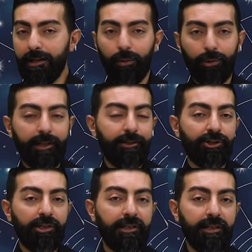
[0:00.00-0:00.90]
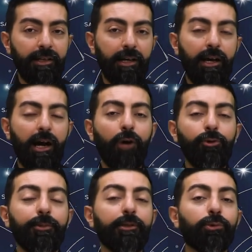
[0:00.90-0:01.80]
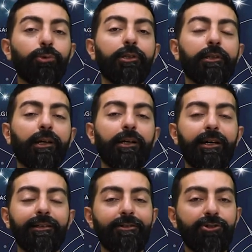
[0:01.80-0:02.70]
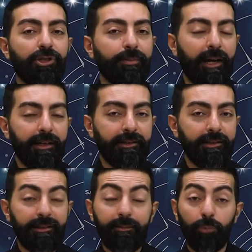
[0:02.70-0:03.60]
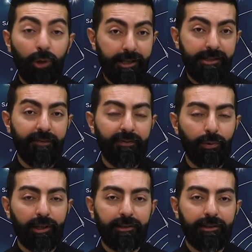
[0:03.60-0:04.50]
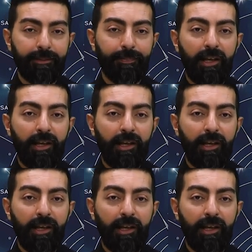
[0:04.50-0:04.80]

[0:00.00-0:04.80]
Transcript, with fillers: او رحلة جديدة او يمكن تكون اللقاءات الاجتماعية مكثفة وكثيرة